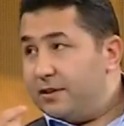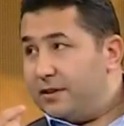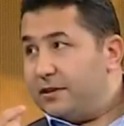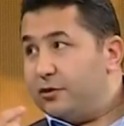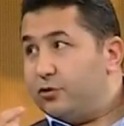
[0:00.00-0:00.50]

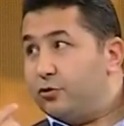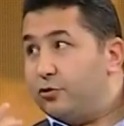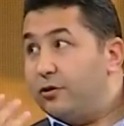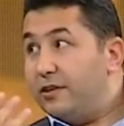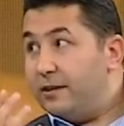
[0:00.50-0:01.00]
birlikte şunu
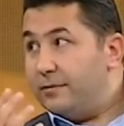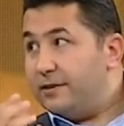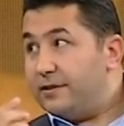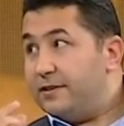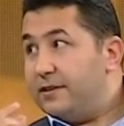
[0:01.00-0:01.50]

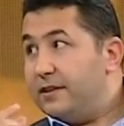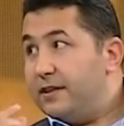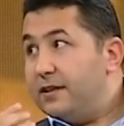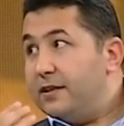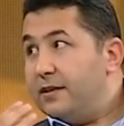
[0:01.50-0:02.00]
söyleyebiliriz.
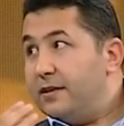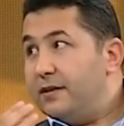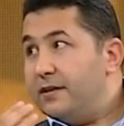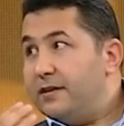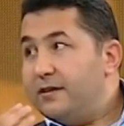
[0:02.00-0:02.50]

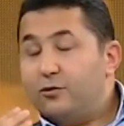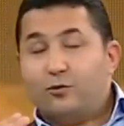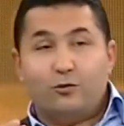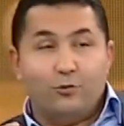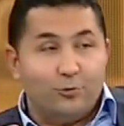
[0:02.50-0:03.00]
Ee,
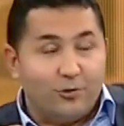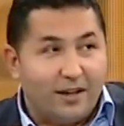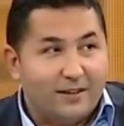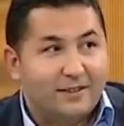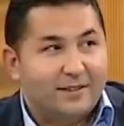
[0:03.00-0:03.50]

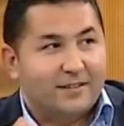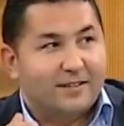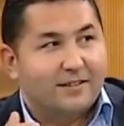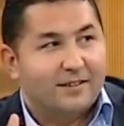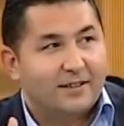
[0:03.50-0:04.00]
sultanın
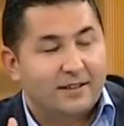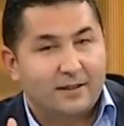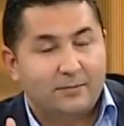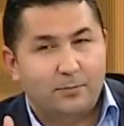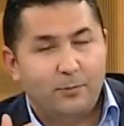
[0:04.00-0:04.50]
e,
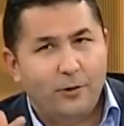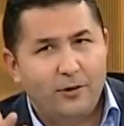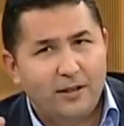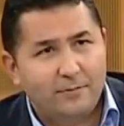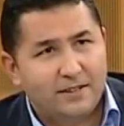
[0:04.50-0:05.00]

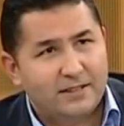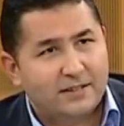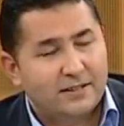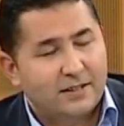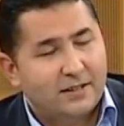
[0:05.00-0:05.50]
böyle
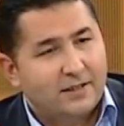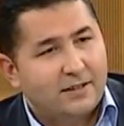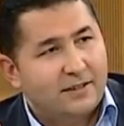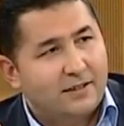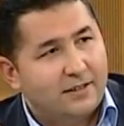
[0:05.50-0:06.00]
bir
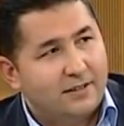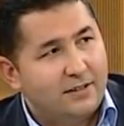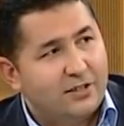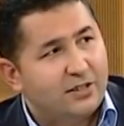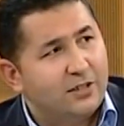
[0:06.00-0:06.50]
e,
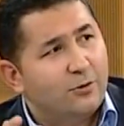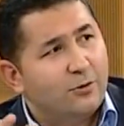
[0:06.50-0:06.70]
içki